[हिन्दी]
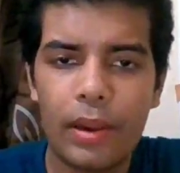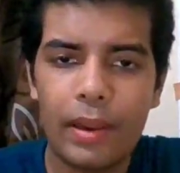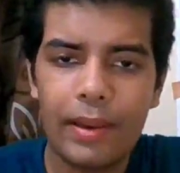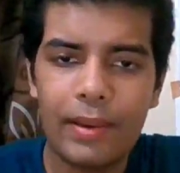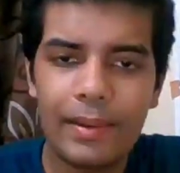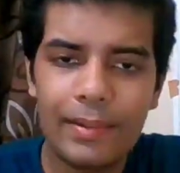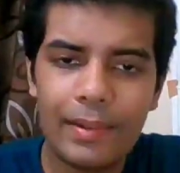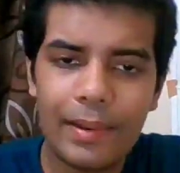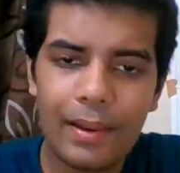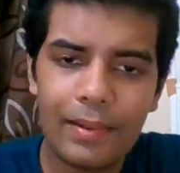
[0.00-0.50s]

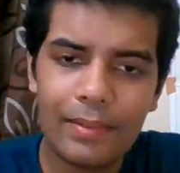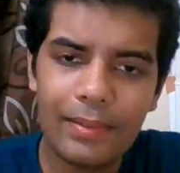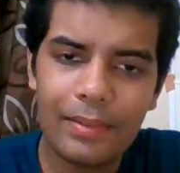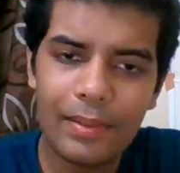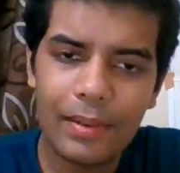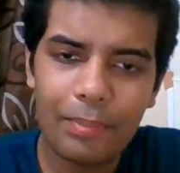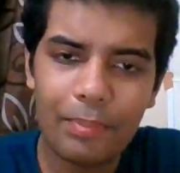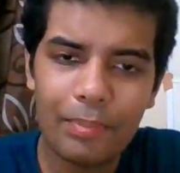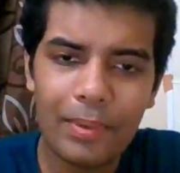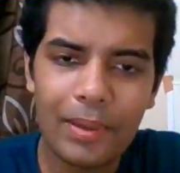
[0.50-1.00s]

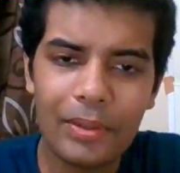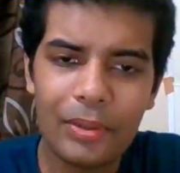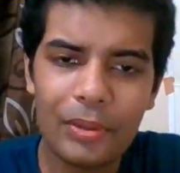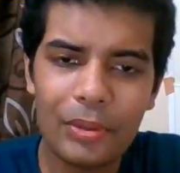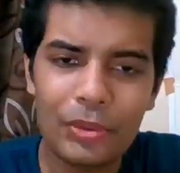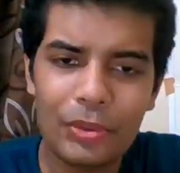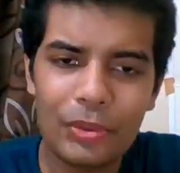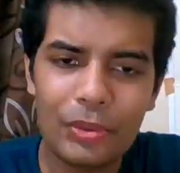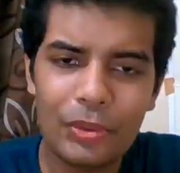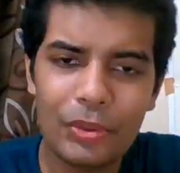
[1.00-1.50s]
इंटर्नशिप में
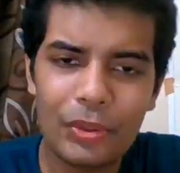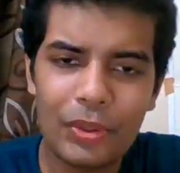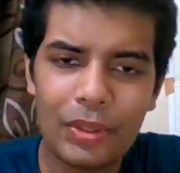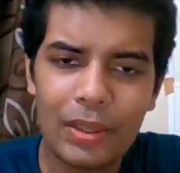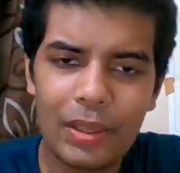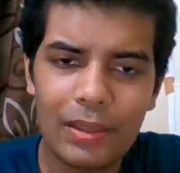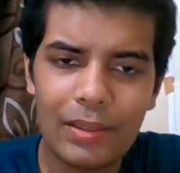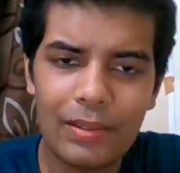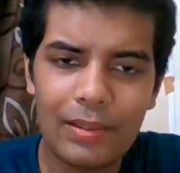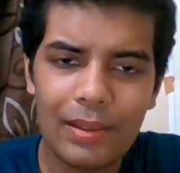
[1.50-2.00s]
दोस्तों
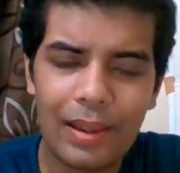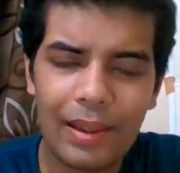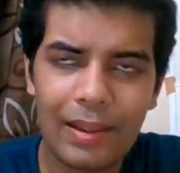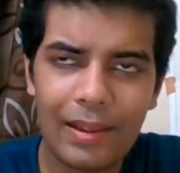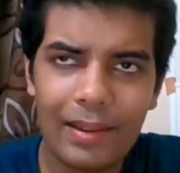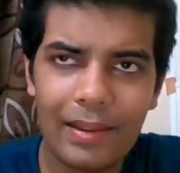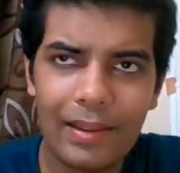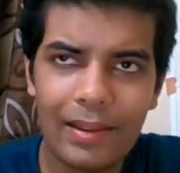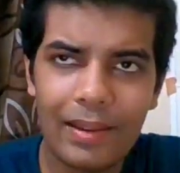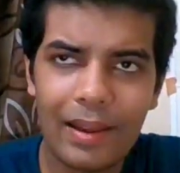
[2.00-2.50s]
ऐसा है
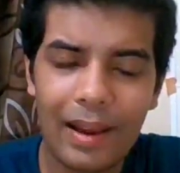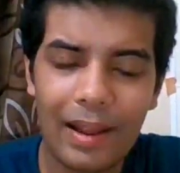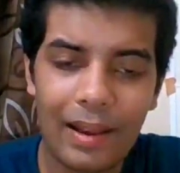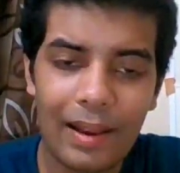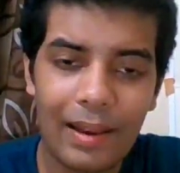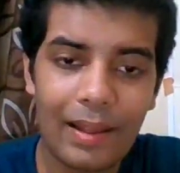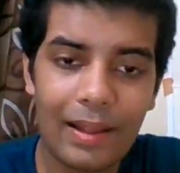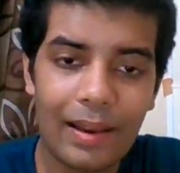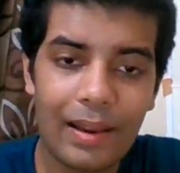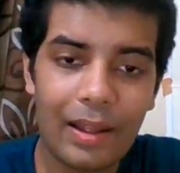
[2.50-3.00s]
कि
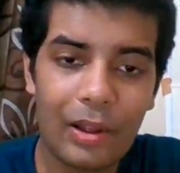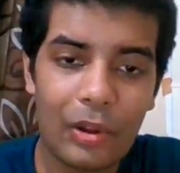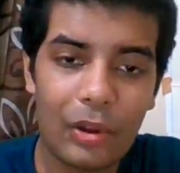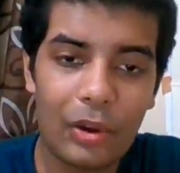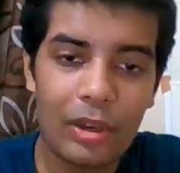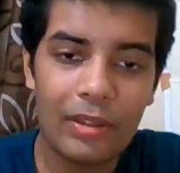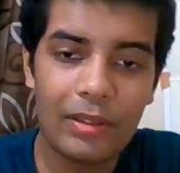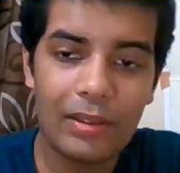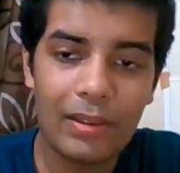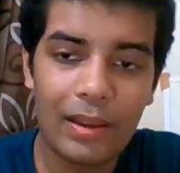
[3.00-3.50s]
अलग अलग
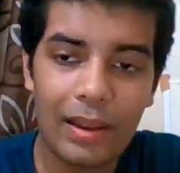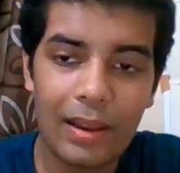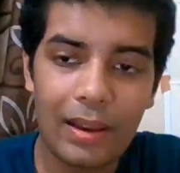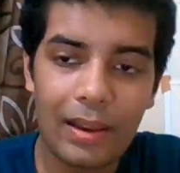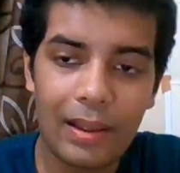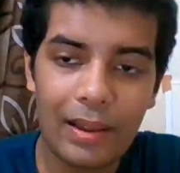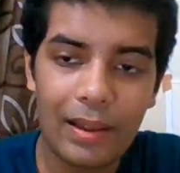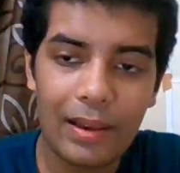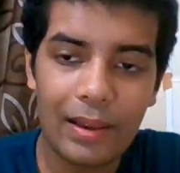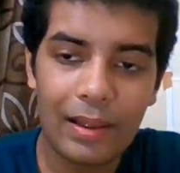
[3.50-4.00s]
कॉलेज का
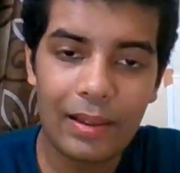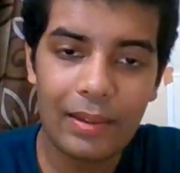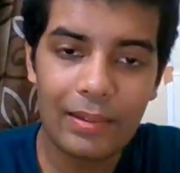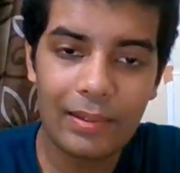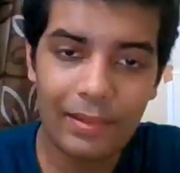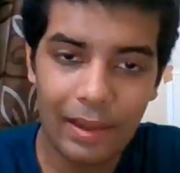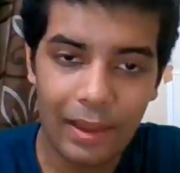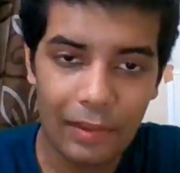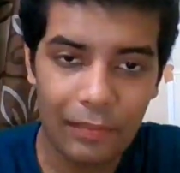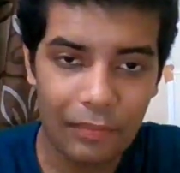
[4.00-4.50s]
अलग अलग
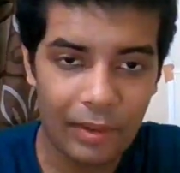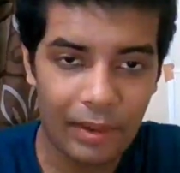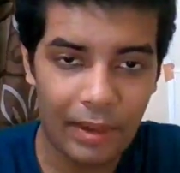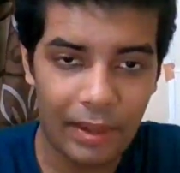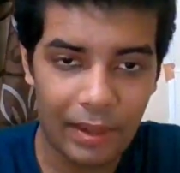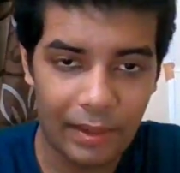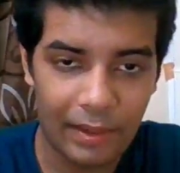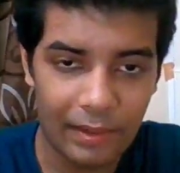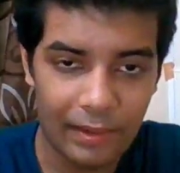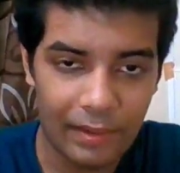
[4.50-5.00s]
स्टाइपन
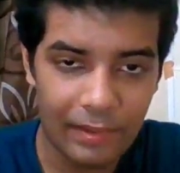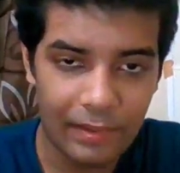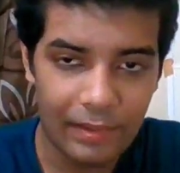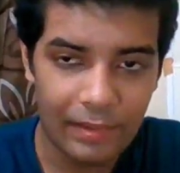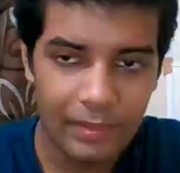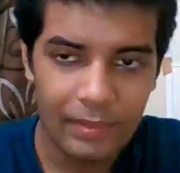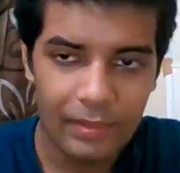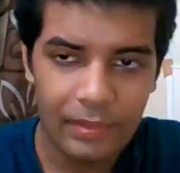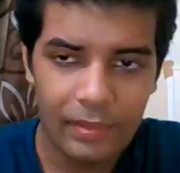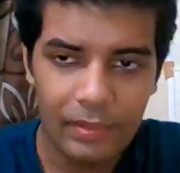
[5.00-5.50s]
है
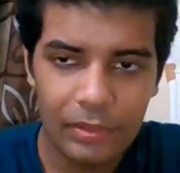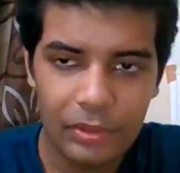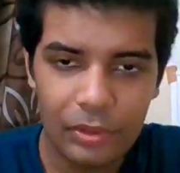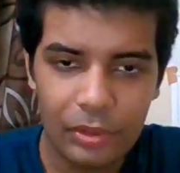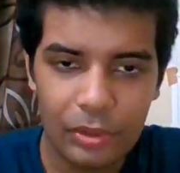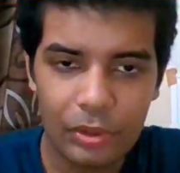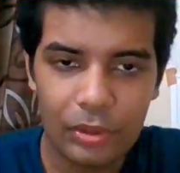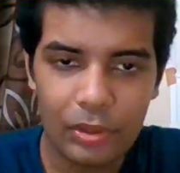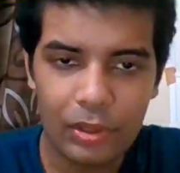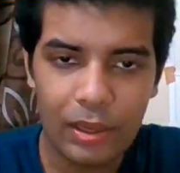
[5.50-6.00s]

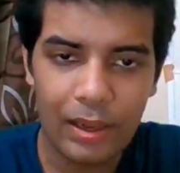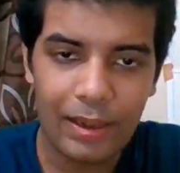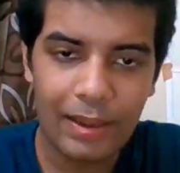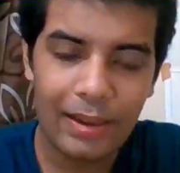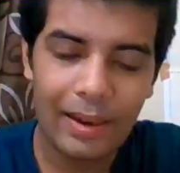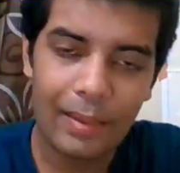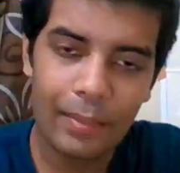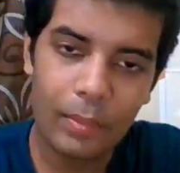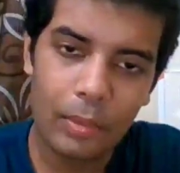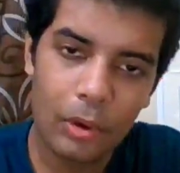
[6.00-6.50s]
तो
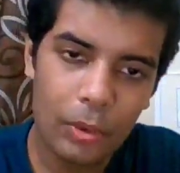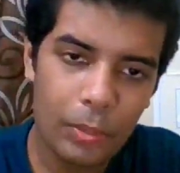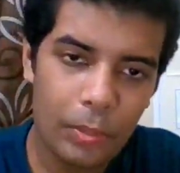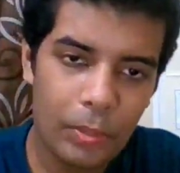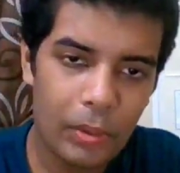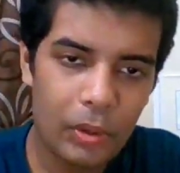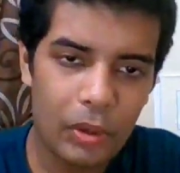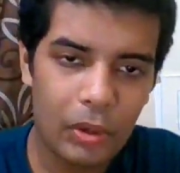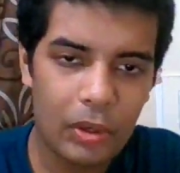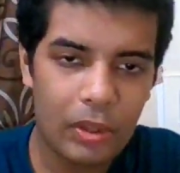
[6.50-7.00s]
अगर आप
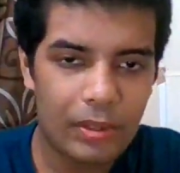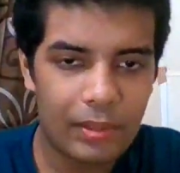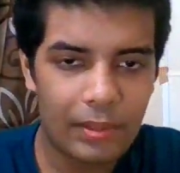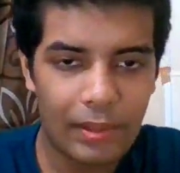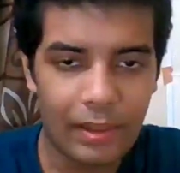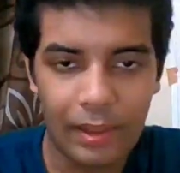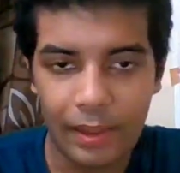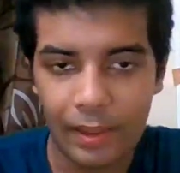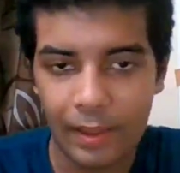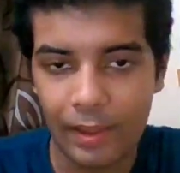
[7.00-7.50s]
गवर्नमेंट कॉलेज
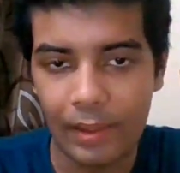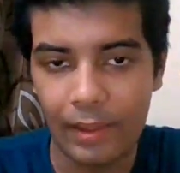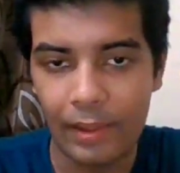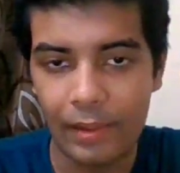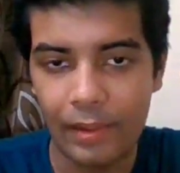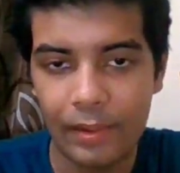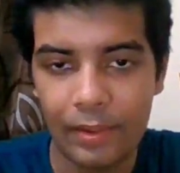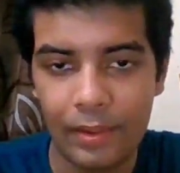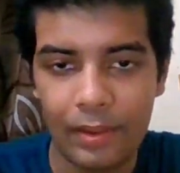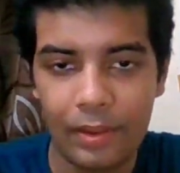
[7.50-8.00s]
से हैं
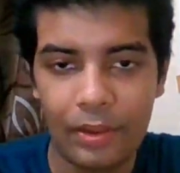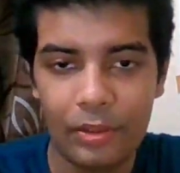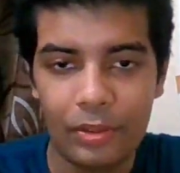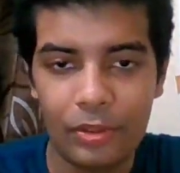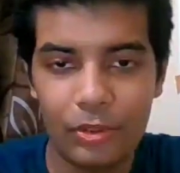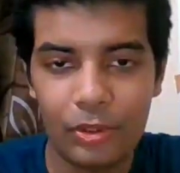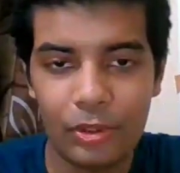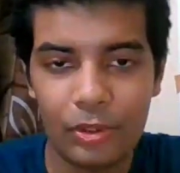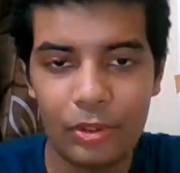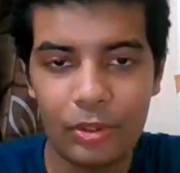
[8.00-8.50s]

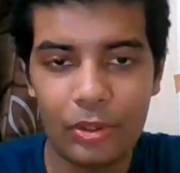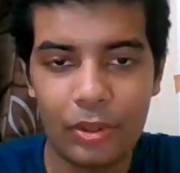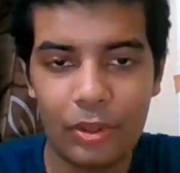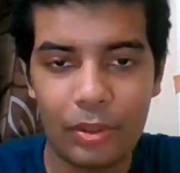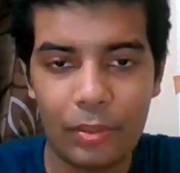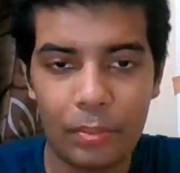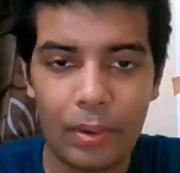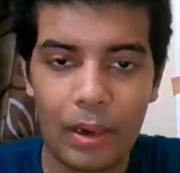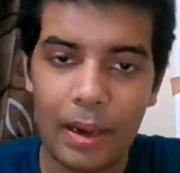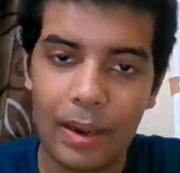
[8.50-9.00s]
तो
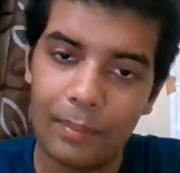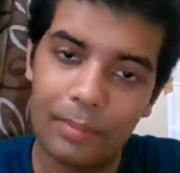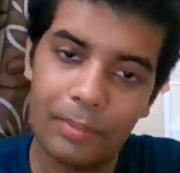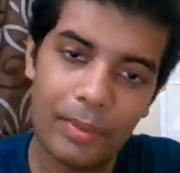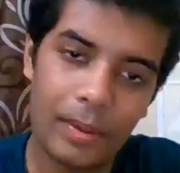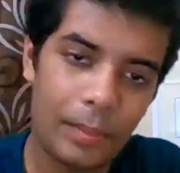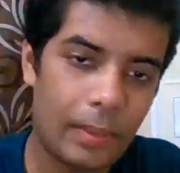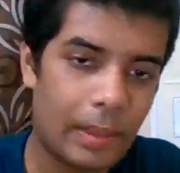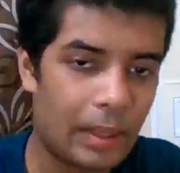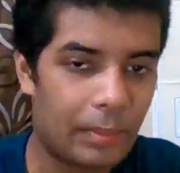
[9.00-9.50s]

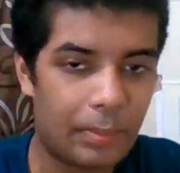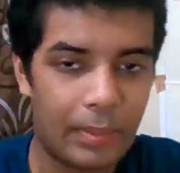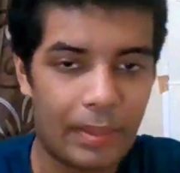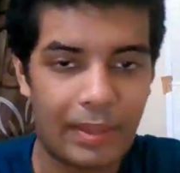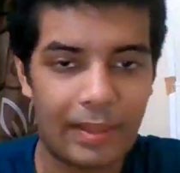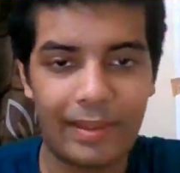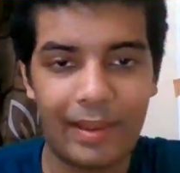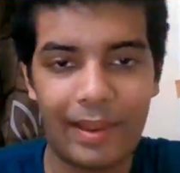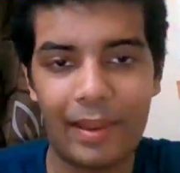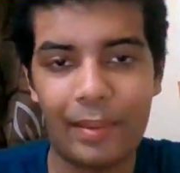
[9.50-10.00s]
आपके पास
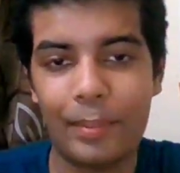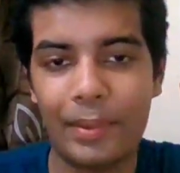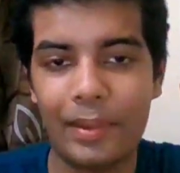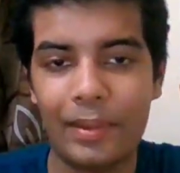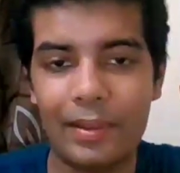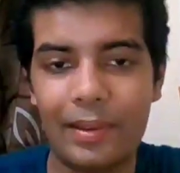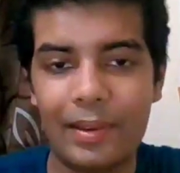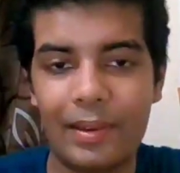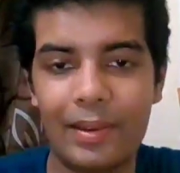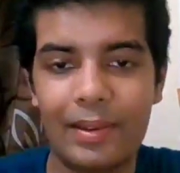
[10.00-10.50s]
पैसा ही
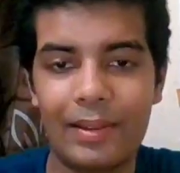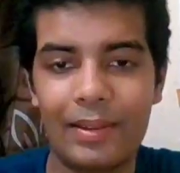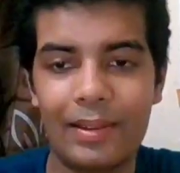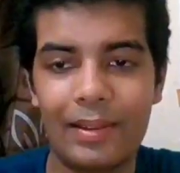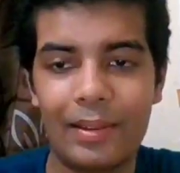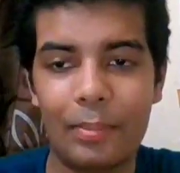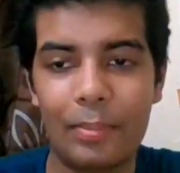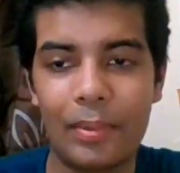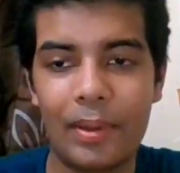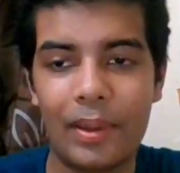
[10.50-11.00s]
पैसा
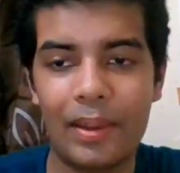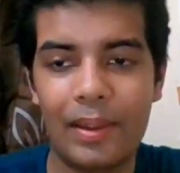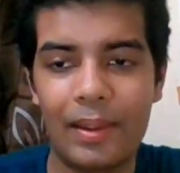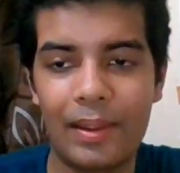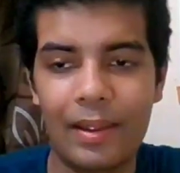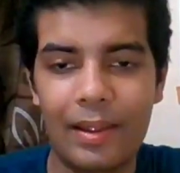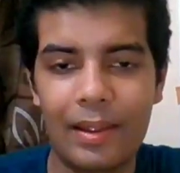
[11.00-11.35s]
इंटर्नशिप में